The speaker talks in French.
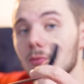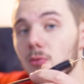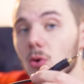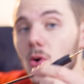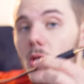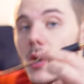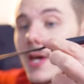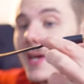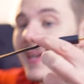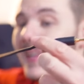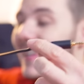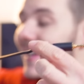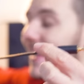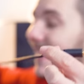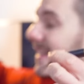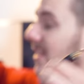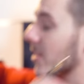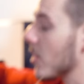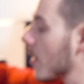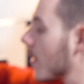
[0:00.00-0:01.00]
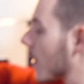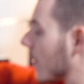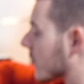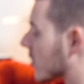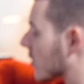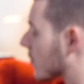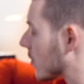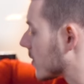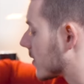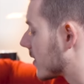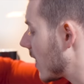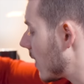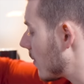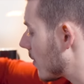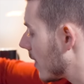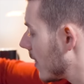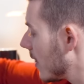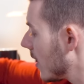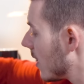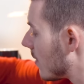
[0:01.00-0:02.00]
il faut garder quand même un petit peu de
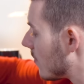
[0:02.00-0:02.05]
câble